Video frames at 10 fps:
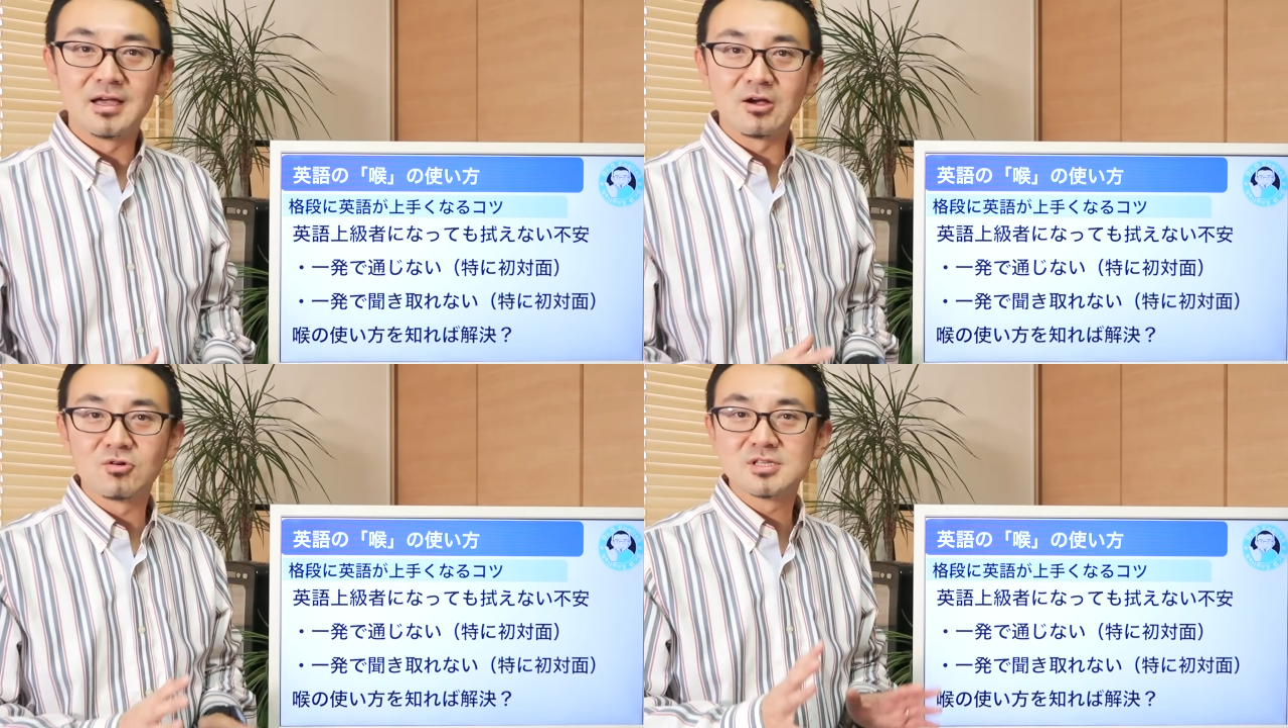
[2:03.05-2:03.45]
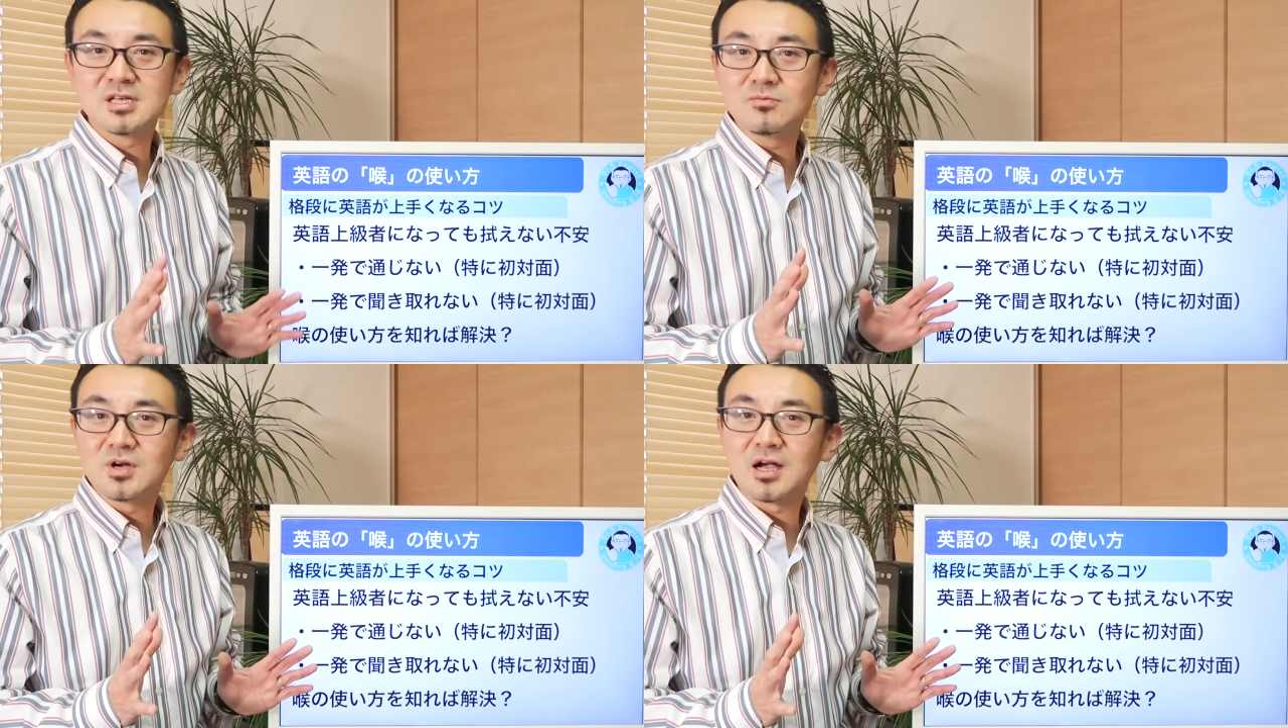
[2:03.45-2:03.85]
えー、これ
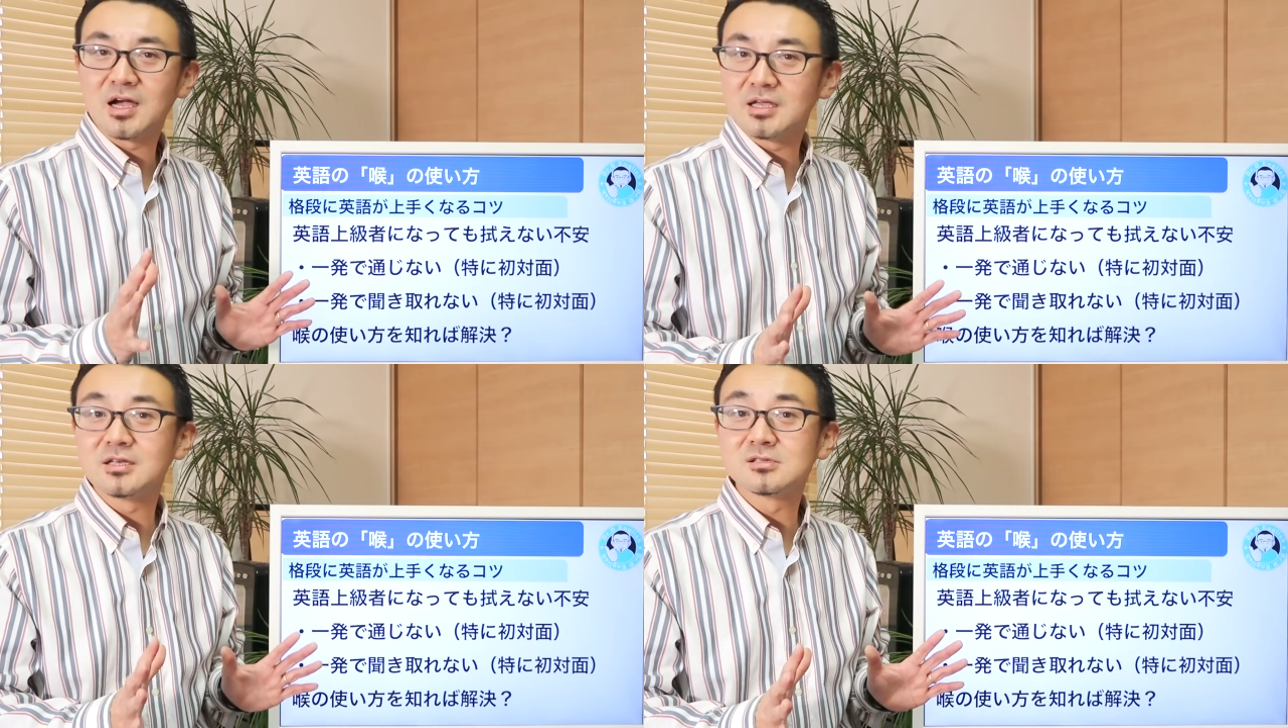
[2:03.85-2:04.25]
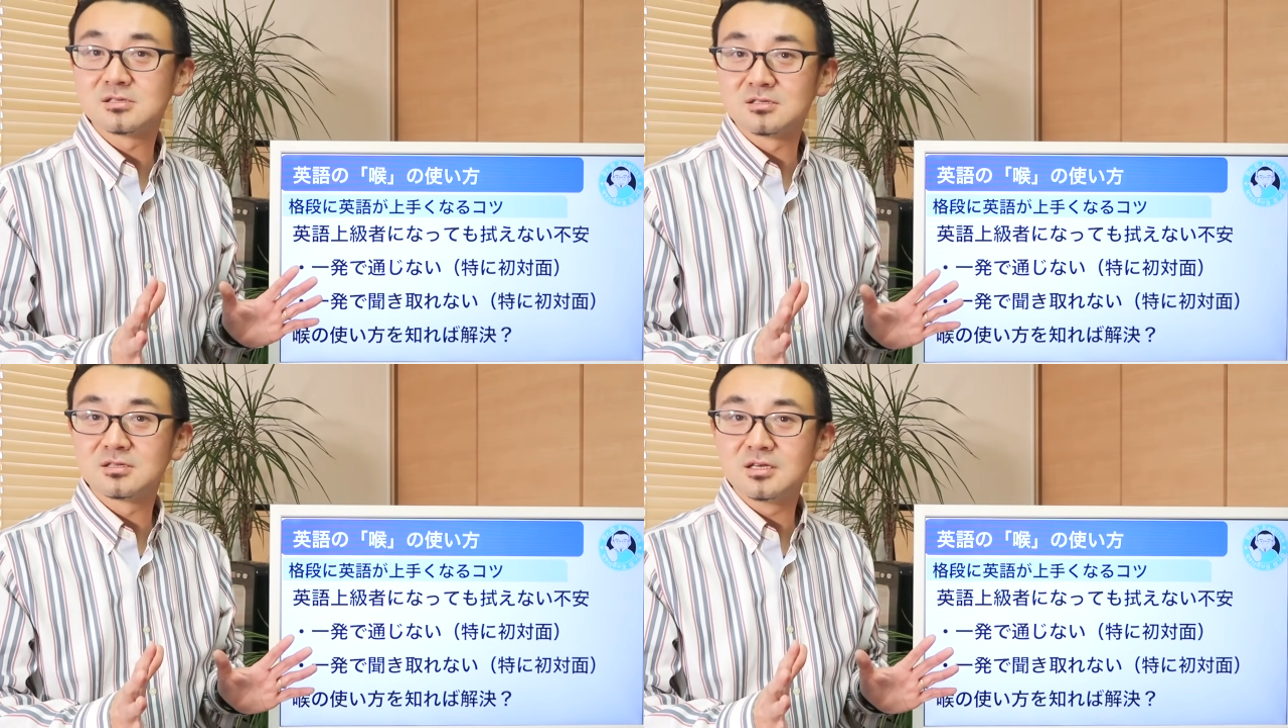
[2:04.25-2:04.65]
全部が解決
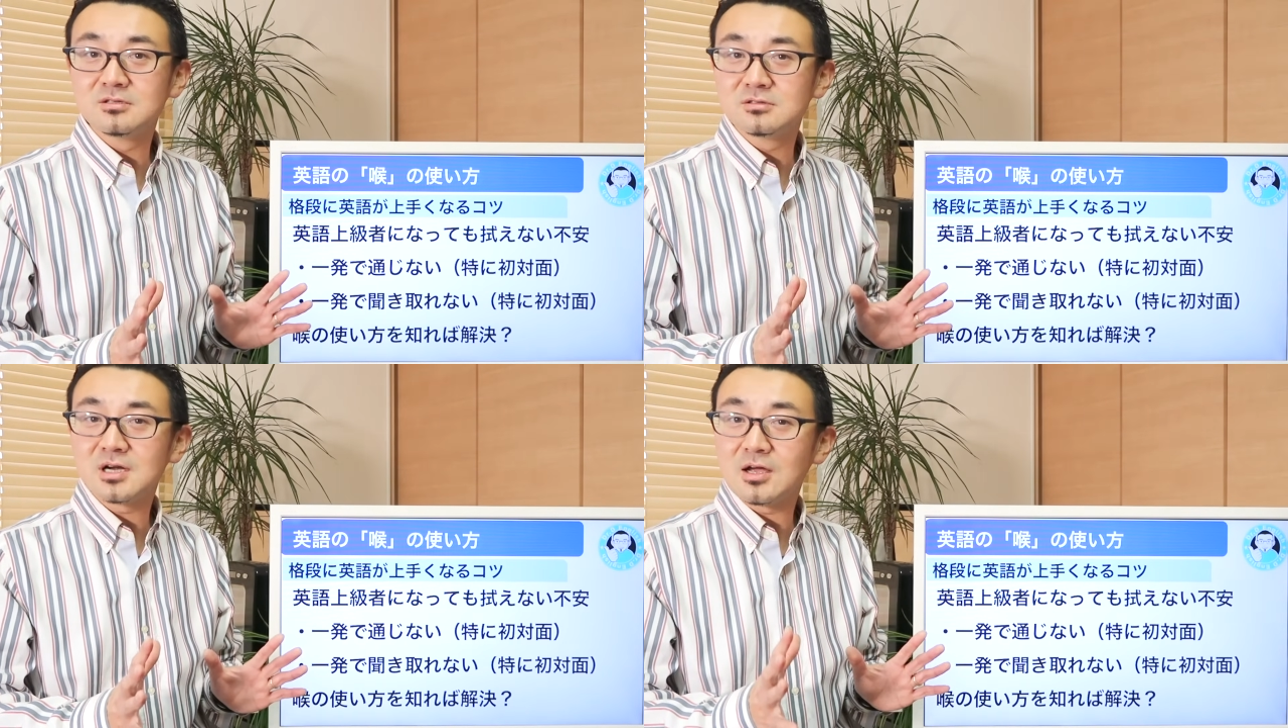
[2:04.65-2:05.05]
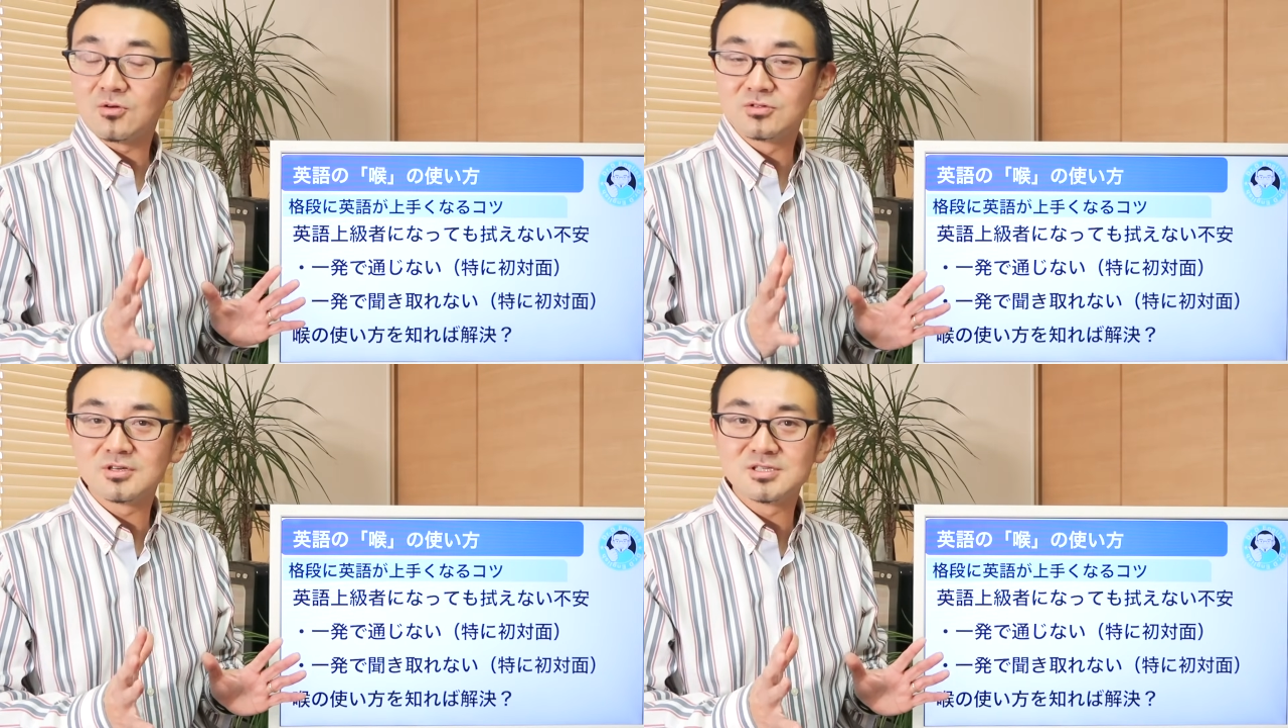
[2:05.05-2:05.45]
するっていうぐらい
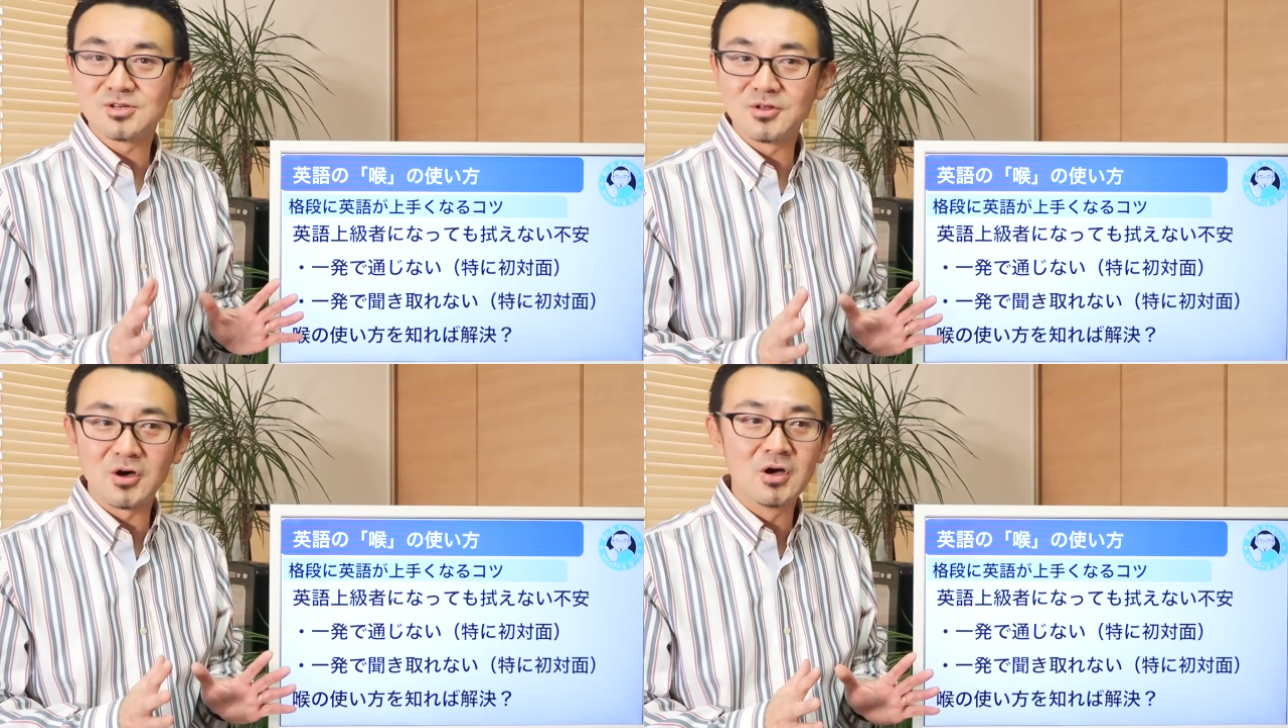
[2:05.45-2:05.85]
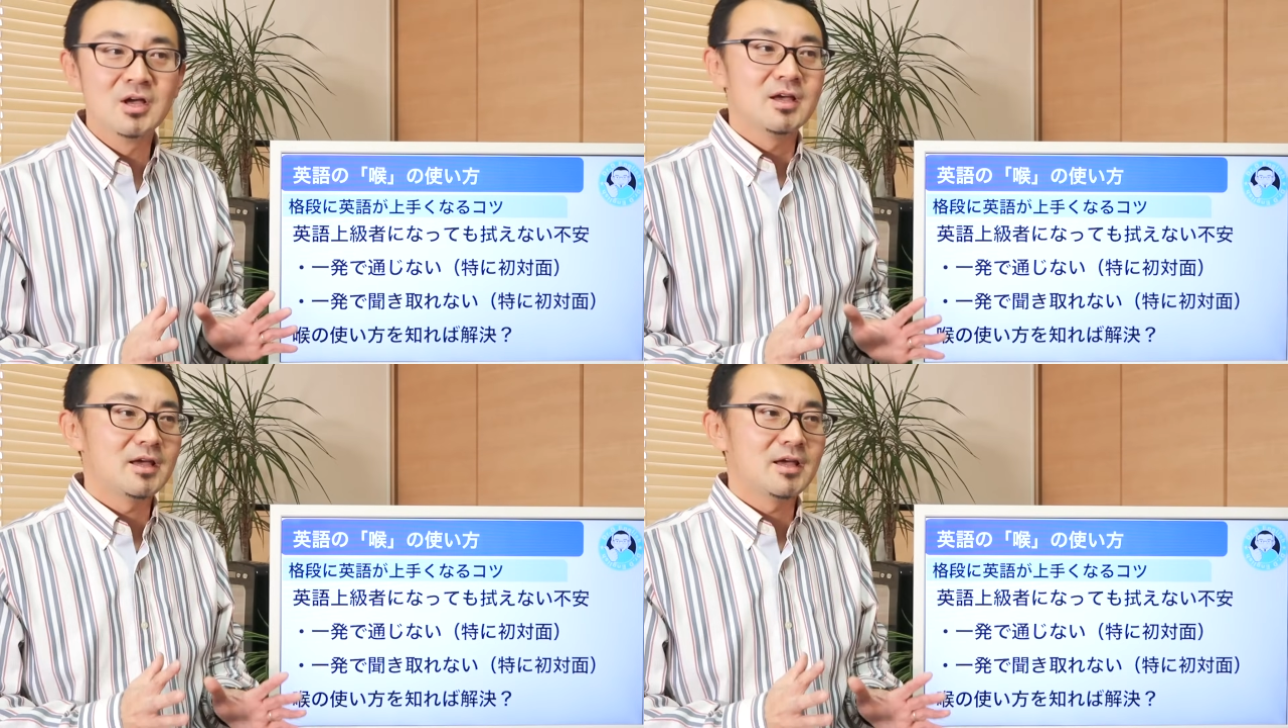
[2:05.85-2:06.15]
本当にその